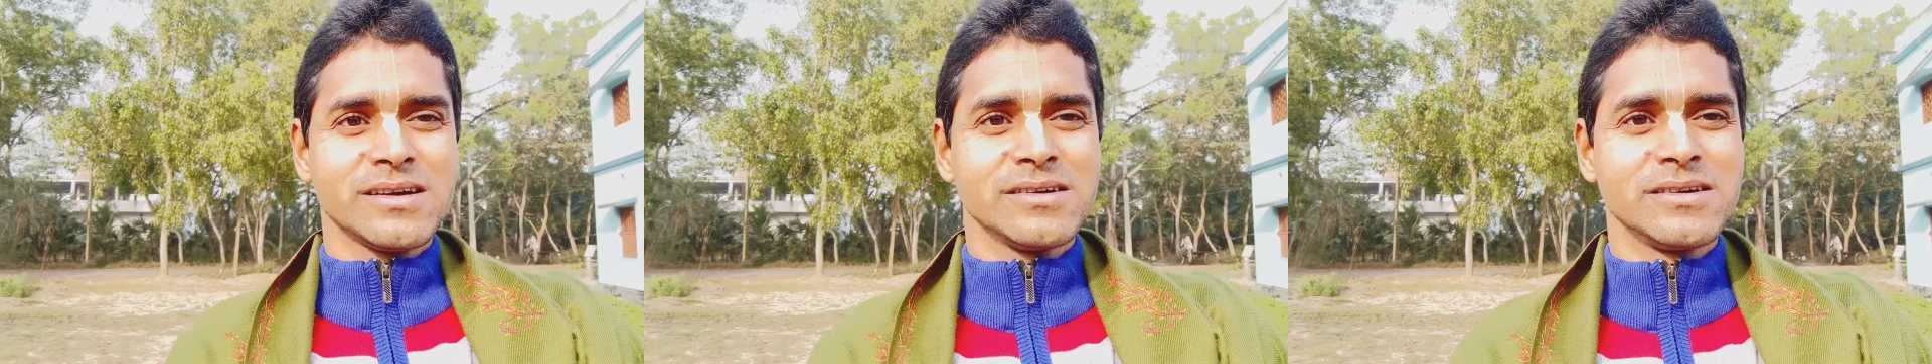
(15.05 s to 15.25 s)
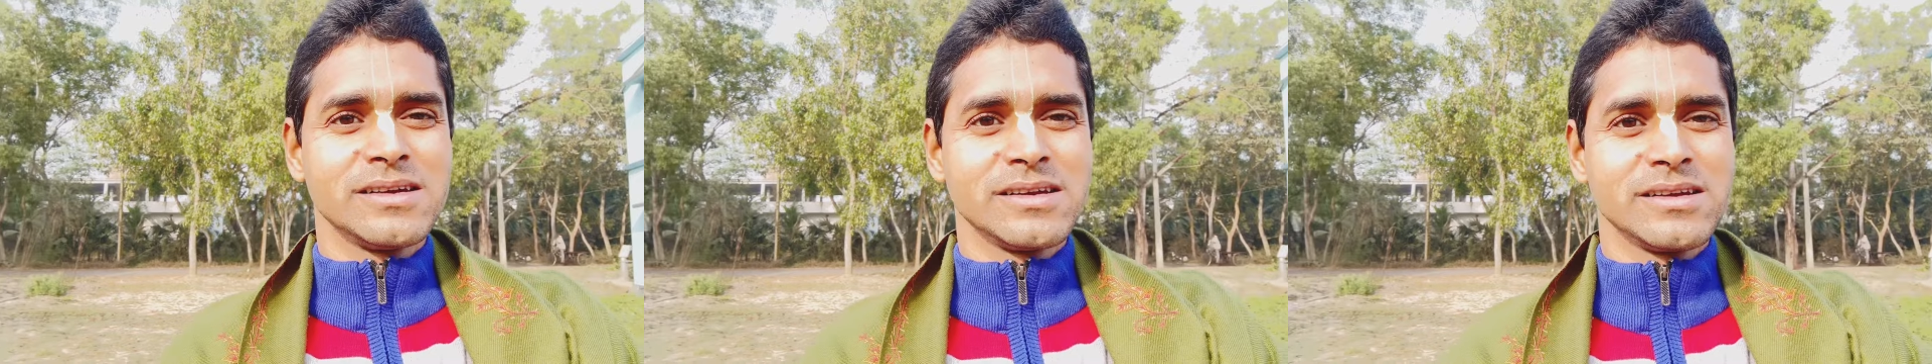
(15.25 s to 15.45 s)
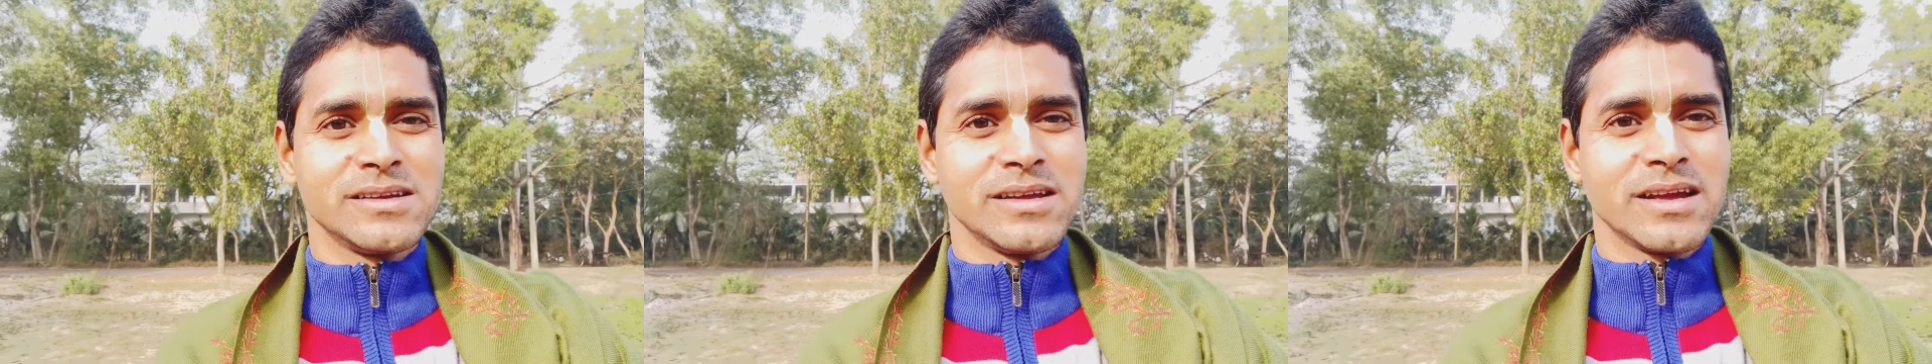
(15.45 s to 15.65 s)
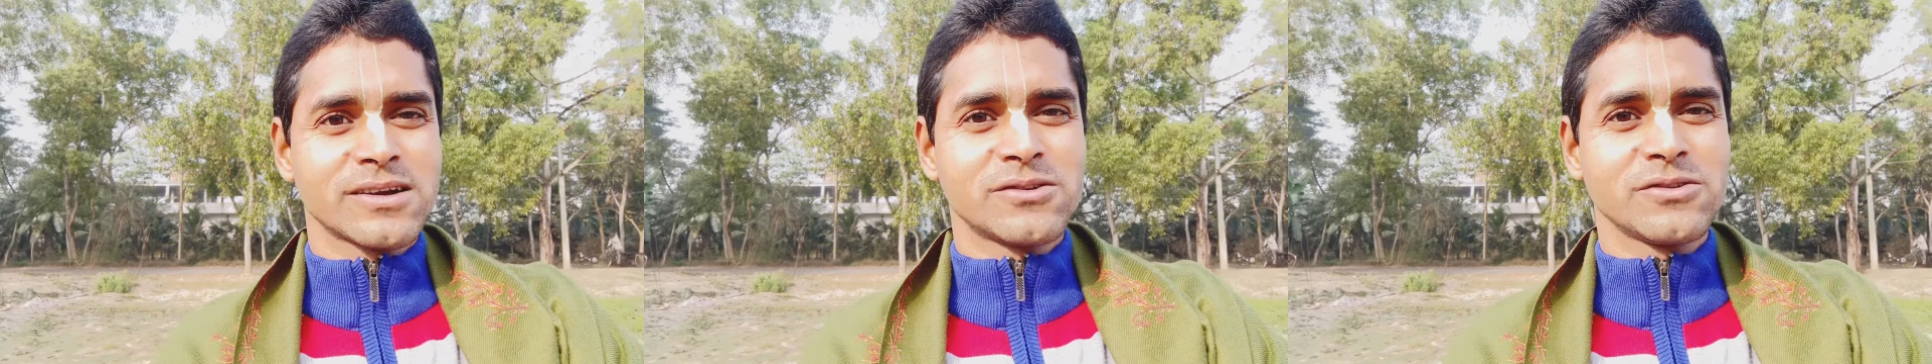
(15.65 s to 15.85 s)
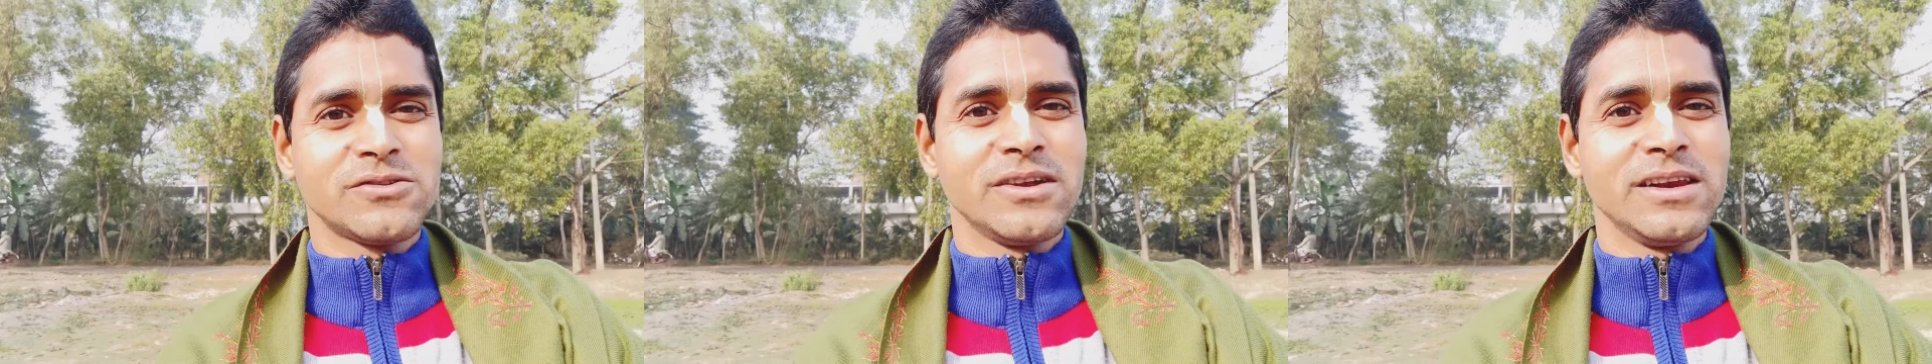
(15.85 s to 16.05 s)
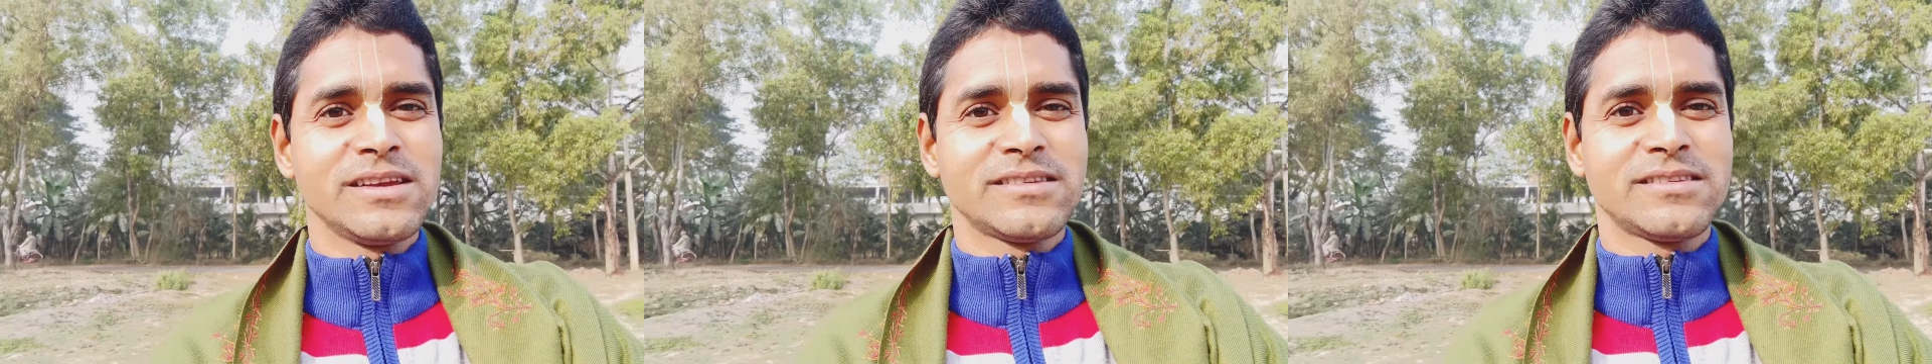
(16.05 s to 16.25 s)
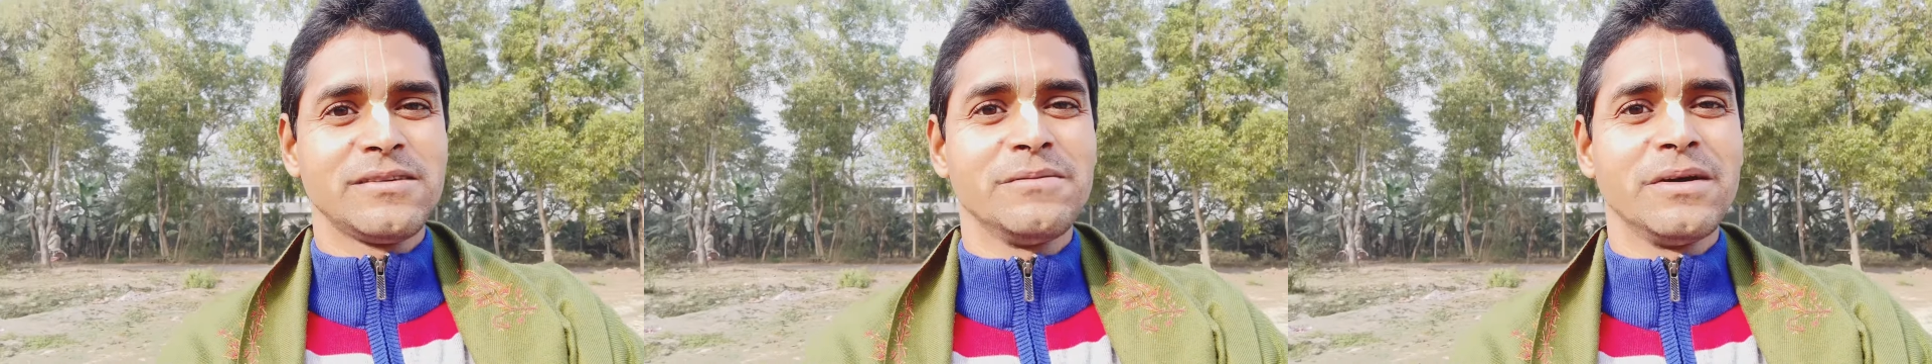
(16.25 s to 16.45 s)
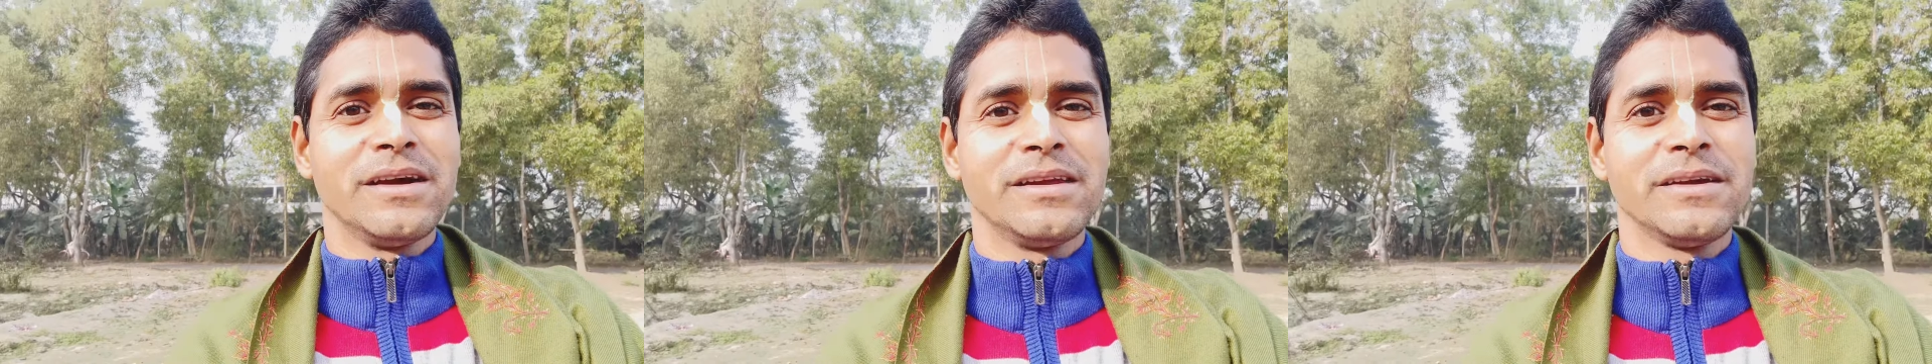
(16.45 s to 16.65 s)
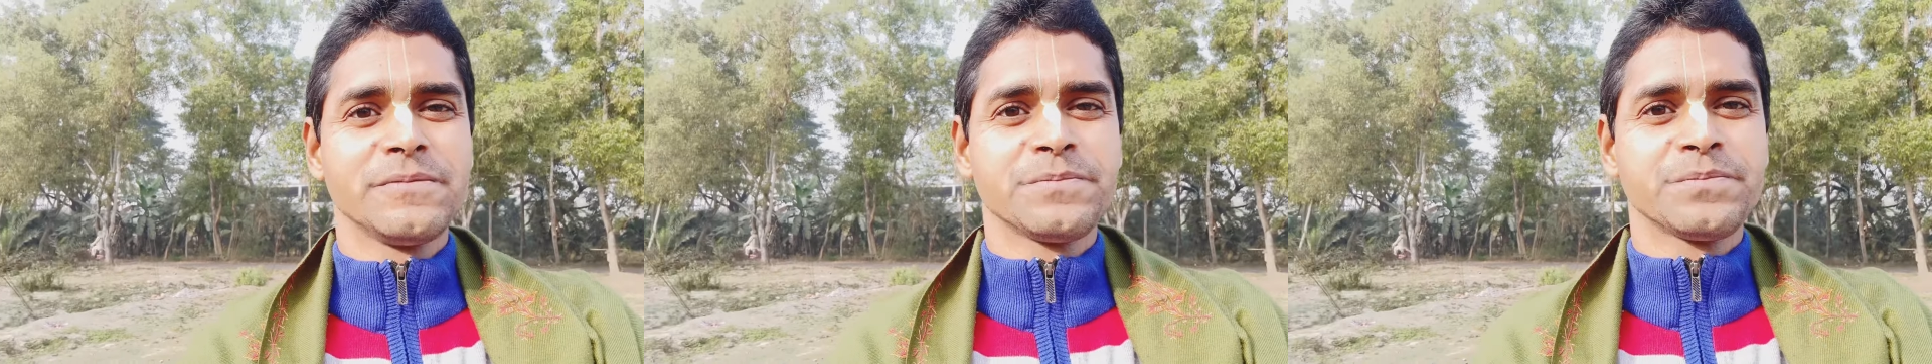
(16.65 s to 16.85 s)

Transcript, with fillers: ওই একটু চলে এসেছি বাইরে